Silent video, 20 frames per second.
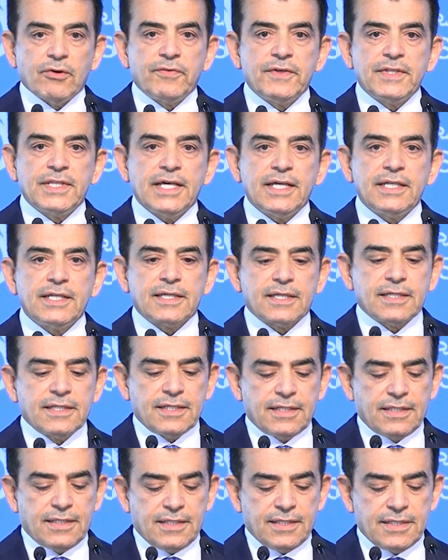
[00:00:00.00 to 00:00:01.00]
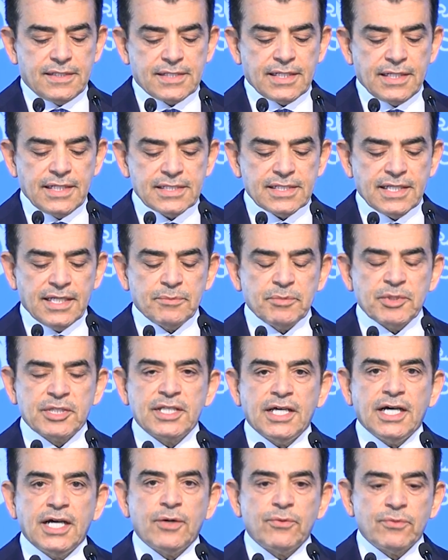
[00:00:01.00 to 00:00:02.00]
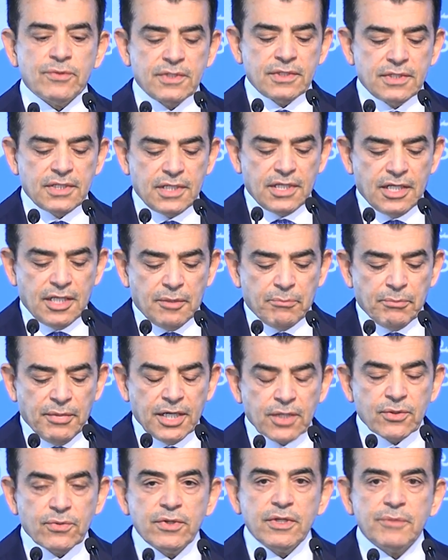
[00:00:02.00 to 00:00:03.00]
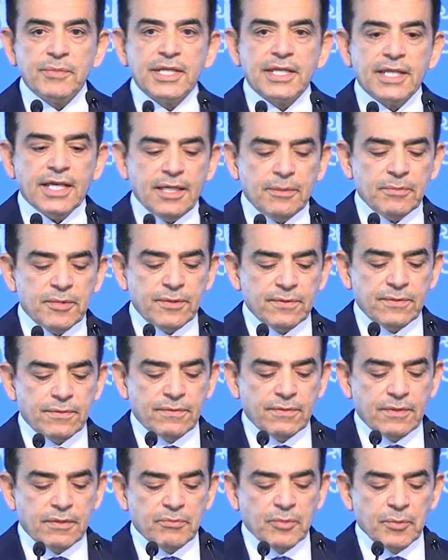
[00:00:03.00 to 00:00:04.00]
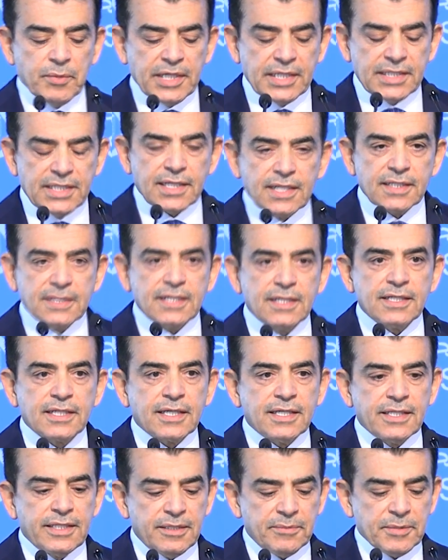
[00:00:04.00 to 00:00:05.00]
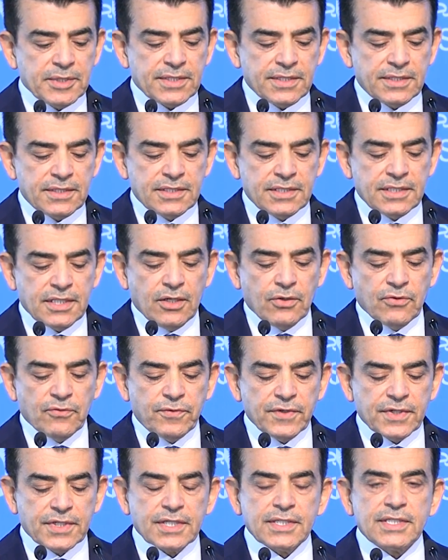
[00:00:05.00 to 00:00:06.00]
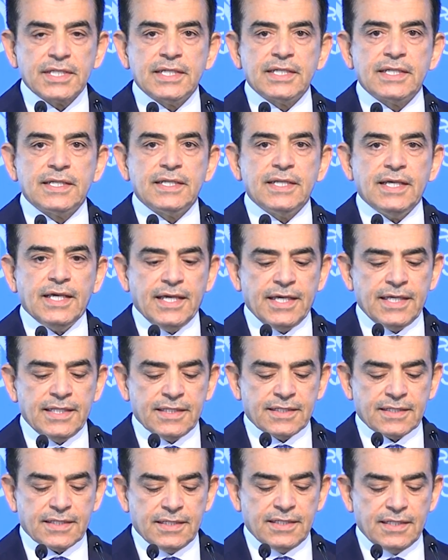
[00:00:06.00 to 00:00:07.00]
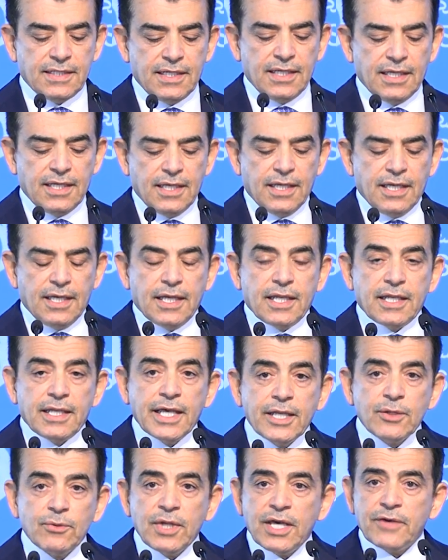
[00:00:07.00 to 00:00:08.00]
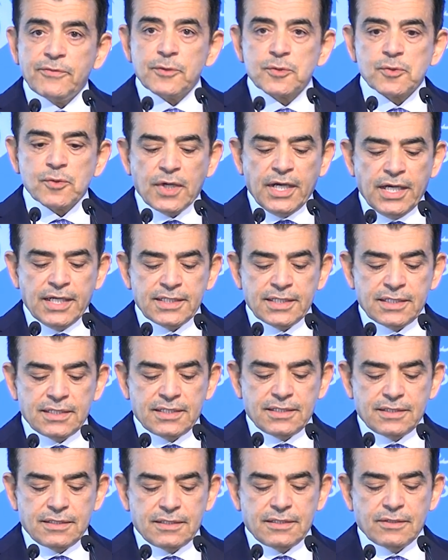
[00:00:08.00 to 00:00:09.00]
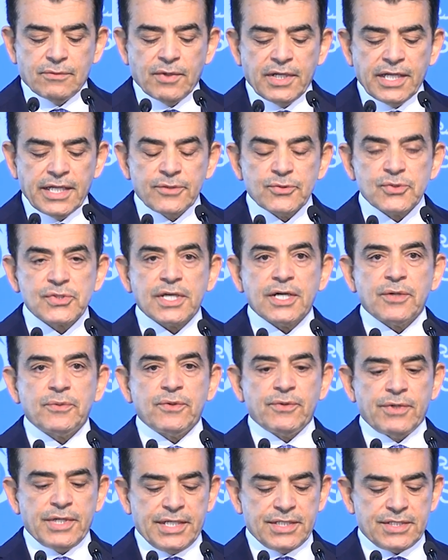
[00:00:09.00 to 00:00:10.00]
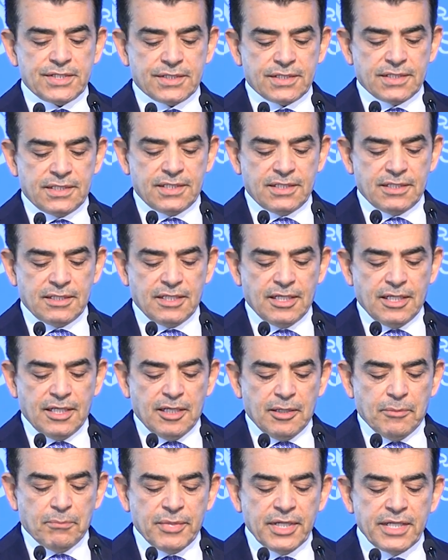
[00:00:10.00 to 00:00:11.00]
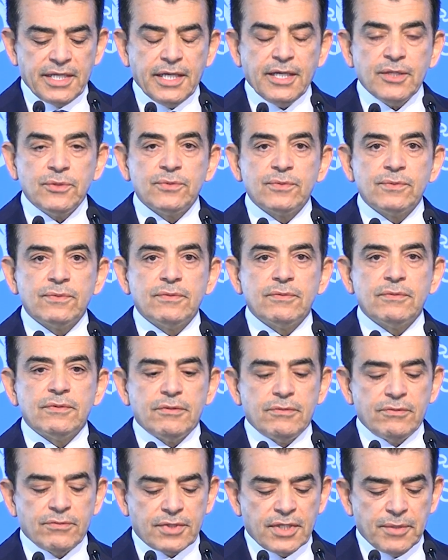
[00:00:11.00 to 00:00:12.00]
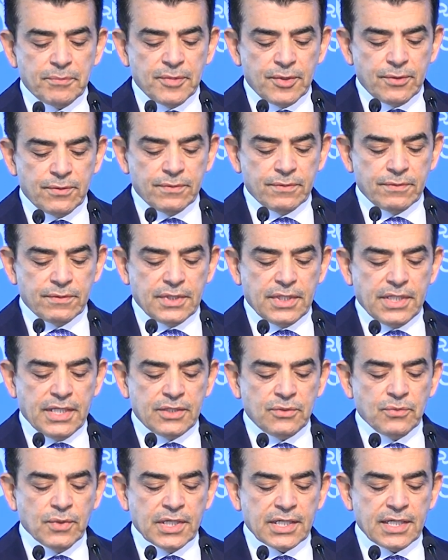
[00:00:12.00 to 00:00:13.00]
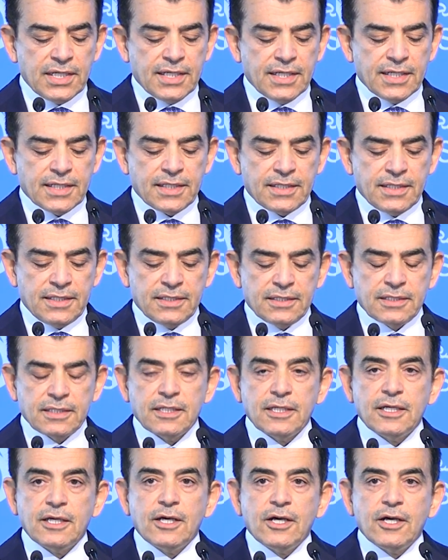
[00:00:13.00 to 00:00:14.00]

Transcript: وفي ذلك سنسعد بالتعاون مع كل من يحمل مبادرة قيمة أو فكرة حاذقة لا ننافس أحدا ولا نساول ناشطا بل نحن نكمل أدوار الآخرين